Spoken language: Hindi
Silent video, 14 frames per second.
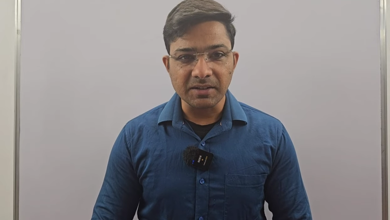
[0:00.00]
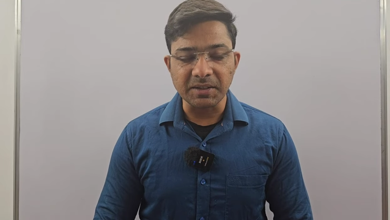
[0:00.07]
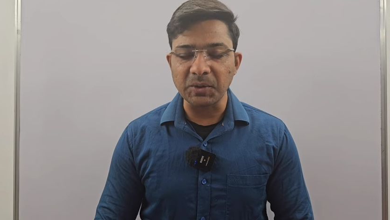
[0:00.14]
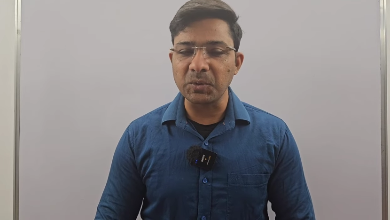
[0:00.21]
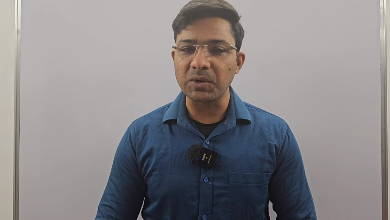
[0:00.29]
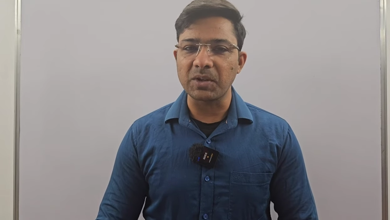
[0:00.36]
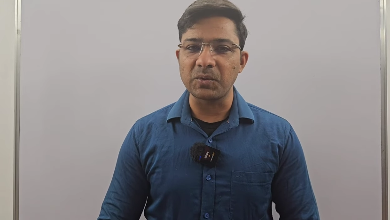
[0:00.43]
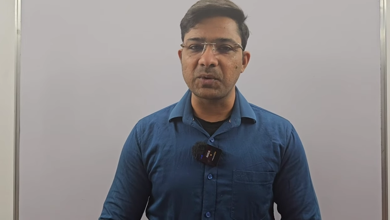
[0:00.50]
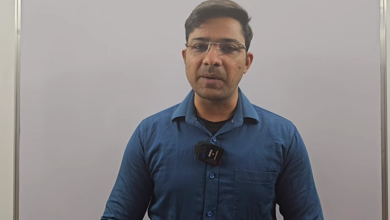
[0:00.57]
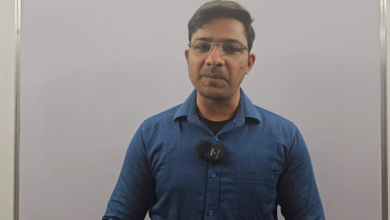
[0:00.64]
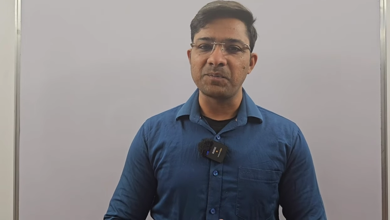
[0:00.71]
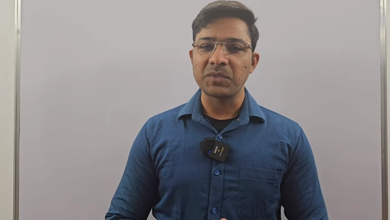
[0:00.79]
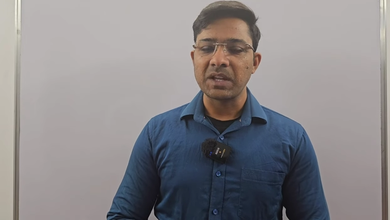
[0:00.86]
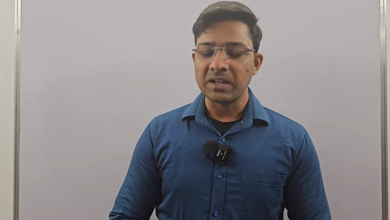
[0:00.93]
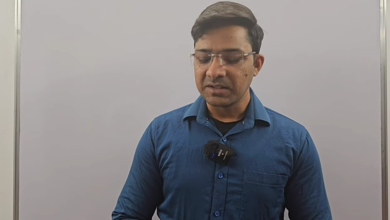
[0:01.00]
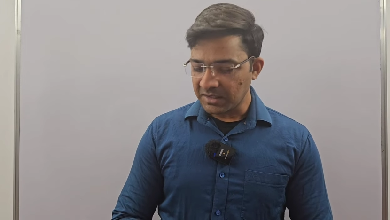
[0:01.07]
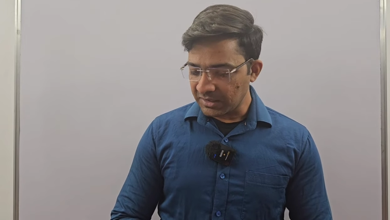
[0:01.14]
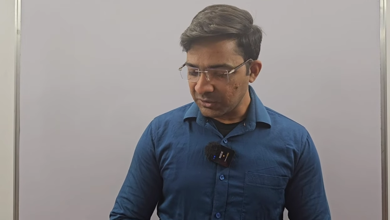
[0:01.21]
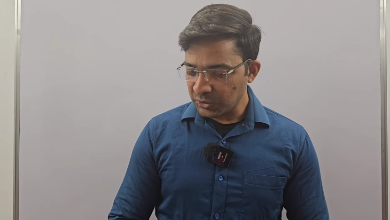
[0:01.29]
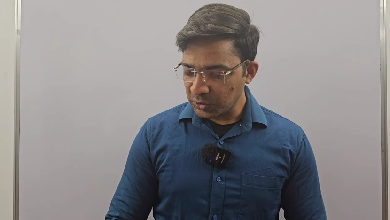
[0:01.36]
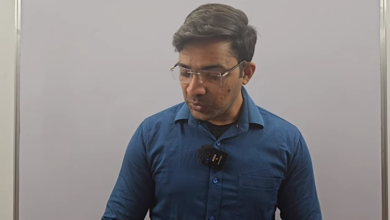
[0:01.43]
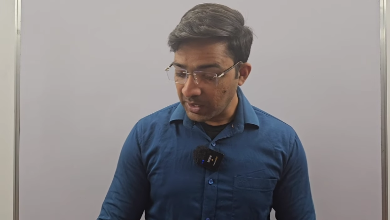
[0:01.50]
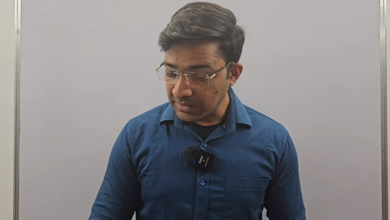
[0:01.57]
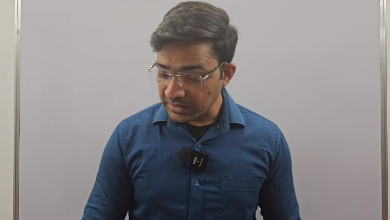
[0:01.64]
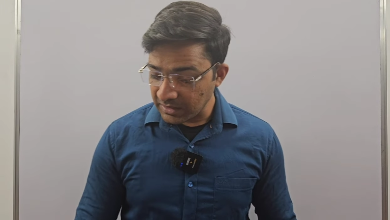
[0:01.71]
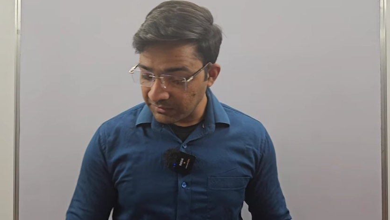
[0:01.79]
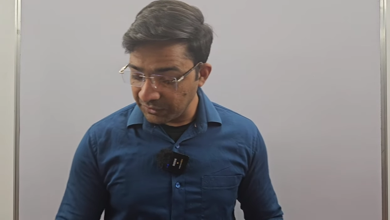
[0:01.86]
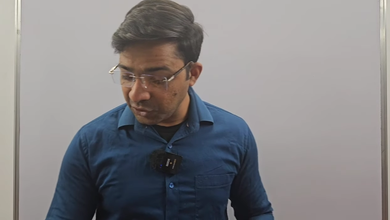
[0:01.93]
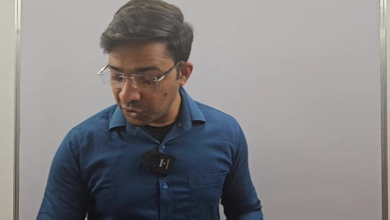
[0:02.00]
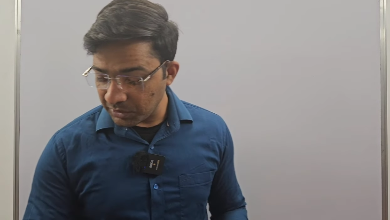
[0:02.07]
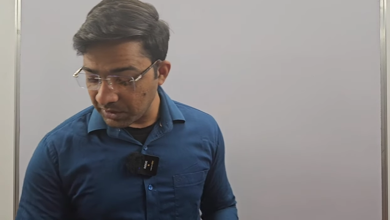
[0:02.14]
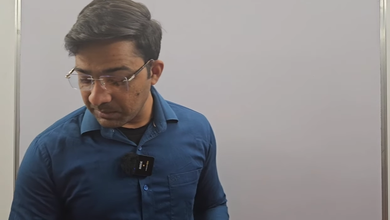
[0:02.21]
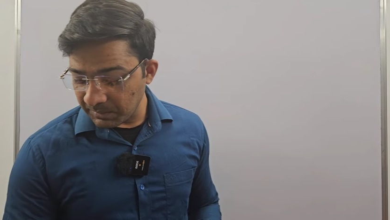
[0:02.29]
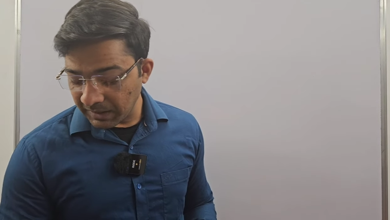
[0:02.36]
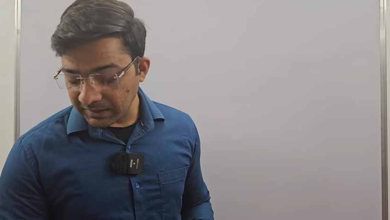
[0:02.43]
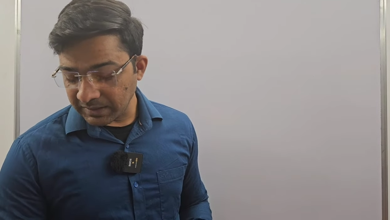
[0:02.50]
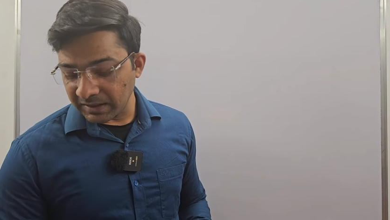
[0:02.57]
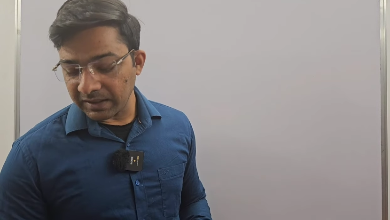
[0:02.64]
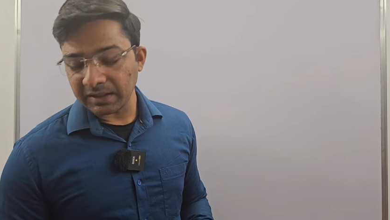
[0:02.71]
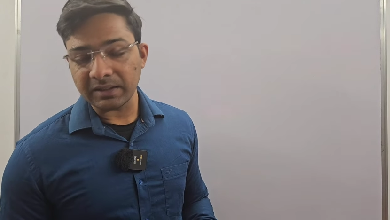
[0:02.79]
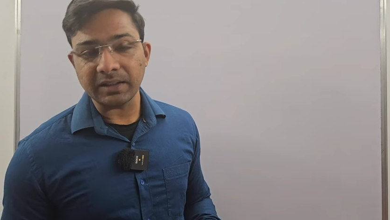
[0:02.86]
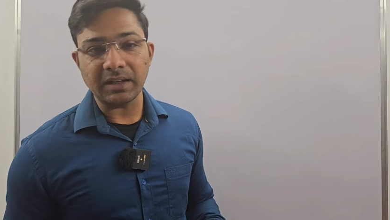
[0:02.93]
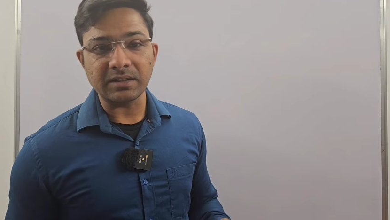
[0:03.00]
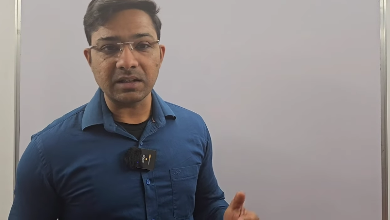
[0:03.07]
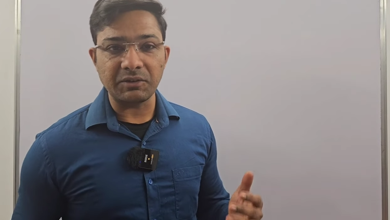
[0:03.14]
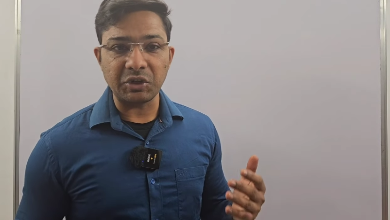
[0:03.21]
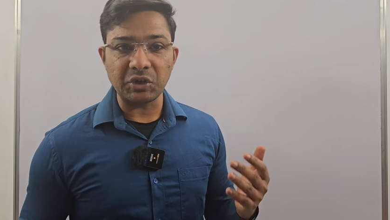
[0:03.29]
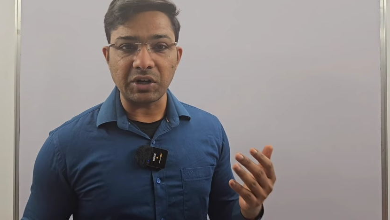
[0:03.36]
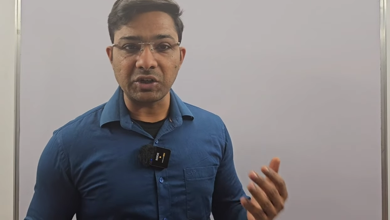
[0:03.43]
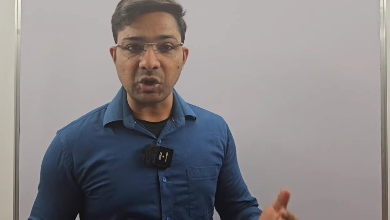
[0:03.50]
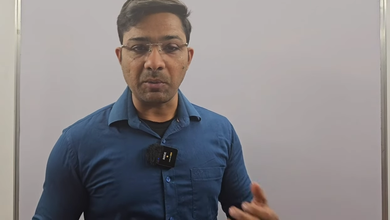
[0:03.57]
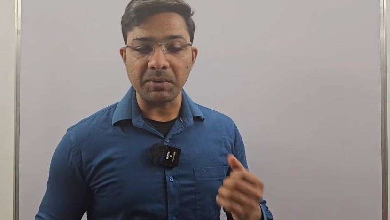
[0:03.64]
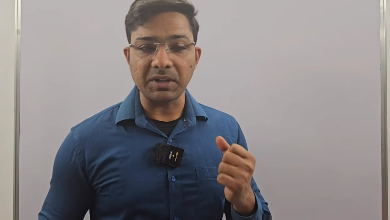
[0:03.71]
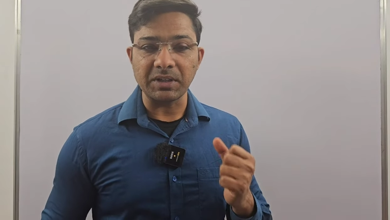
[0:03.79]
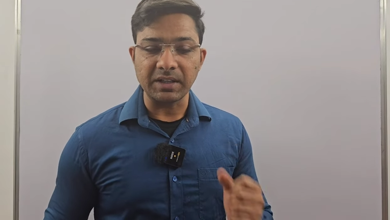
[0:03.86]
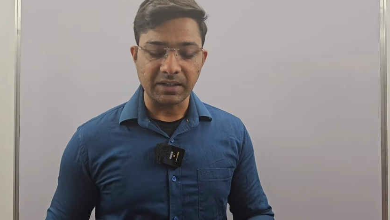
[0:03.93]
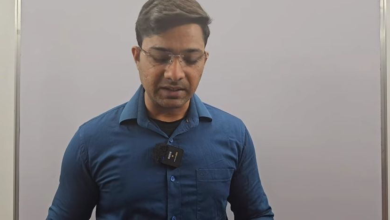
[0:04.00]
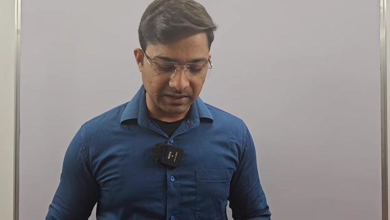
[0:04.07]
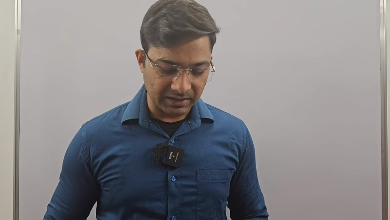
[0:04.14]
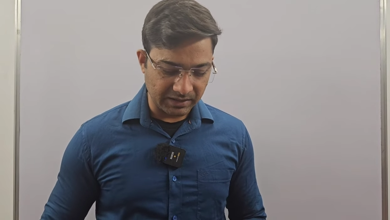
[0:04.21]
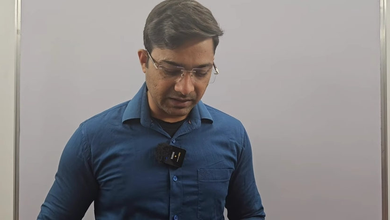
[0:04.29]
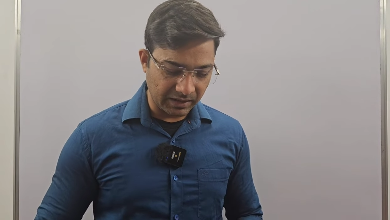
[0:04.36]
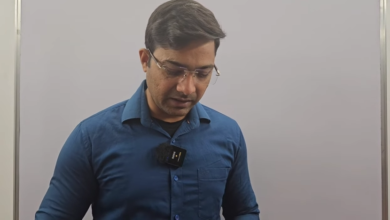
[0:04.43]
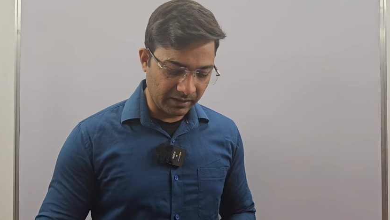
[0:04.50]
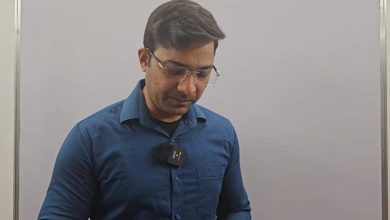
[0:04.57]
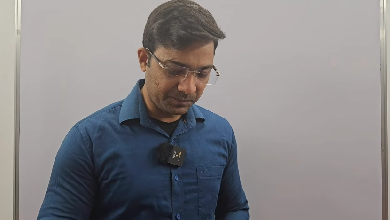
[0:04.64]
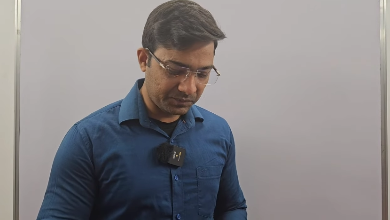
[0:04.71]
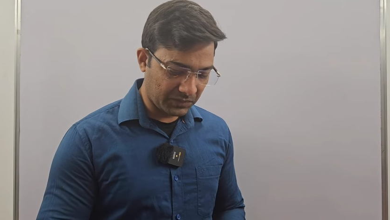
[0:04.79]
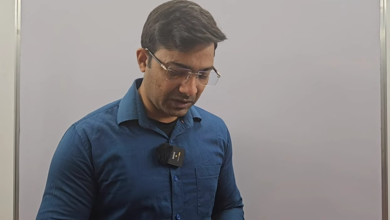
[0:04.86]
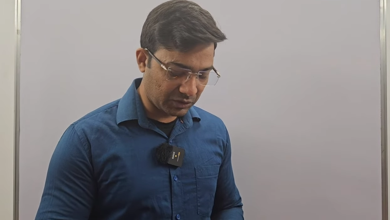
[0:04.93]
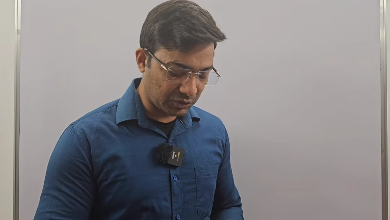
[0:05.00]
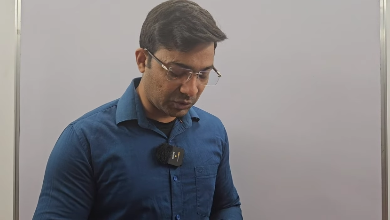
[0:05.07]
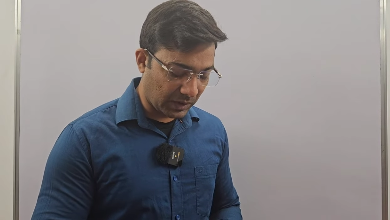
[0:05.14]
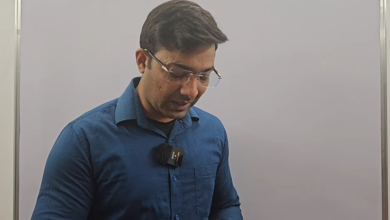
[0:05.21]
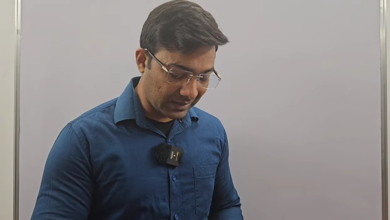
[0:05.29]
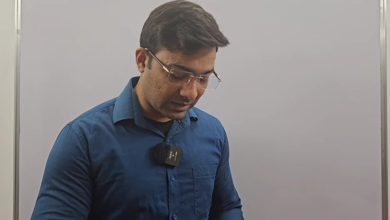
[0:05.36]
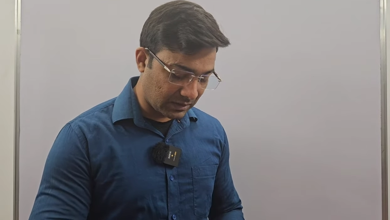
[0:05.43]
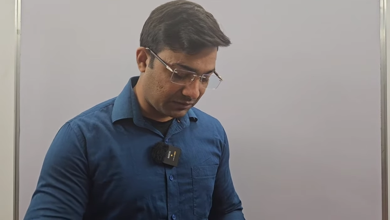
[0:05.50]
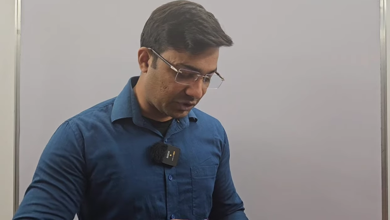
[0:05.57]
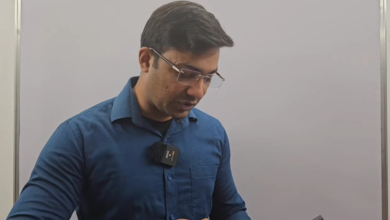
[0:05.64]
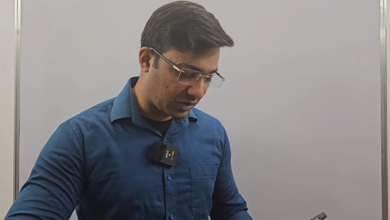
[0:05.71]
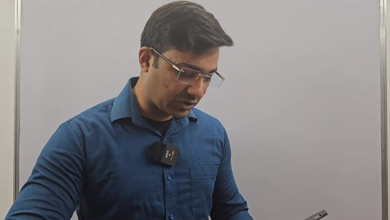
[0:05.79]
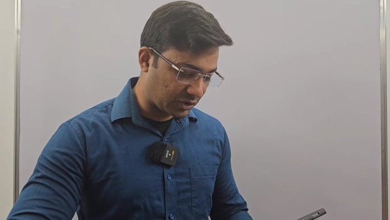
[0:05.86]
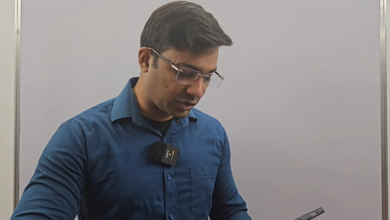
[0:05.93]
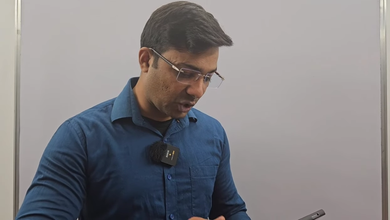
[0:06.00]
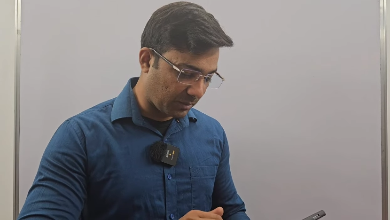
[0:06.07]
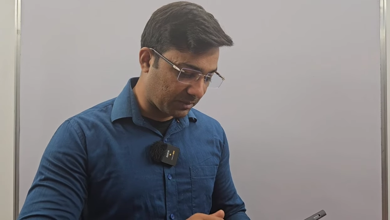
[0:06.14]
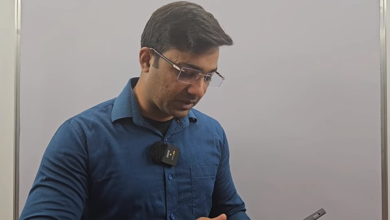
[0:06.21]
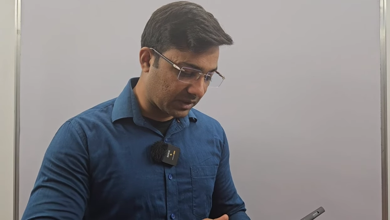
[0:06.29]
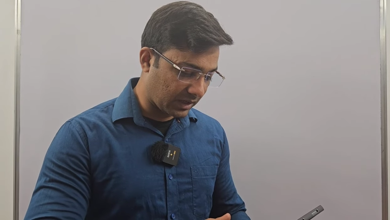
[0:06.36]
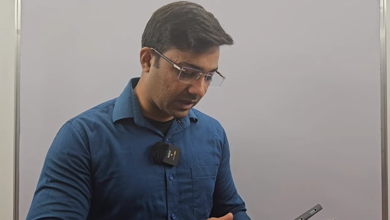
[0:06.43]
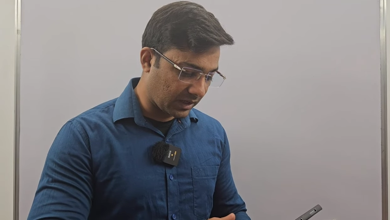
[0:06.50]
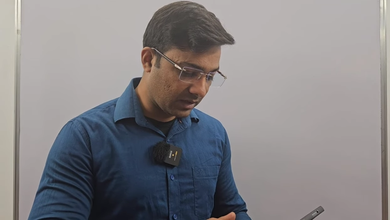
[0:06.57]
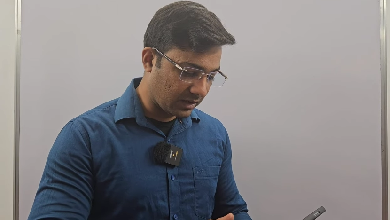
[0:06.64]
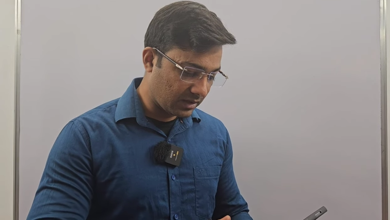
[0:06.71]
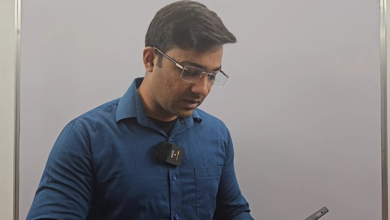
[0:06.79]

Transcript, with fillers: ज़रूर करूंगा चलिए दोस्तों आज की वीडियो की बात कर लेते हैं आज की वीडियो का टॉपिक देख लेते हैं क्या है दोस्तों आज की वीडियो का जो टॉपिक है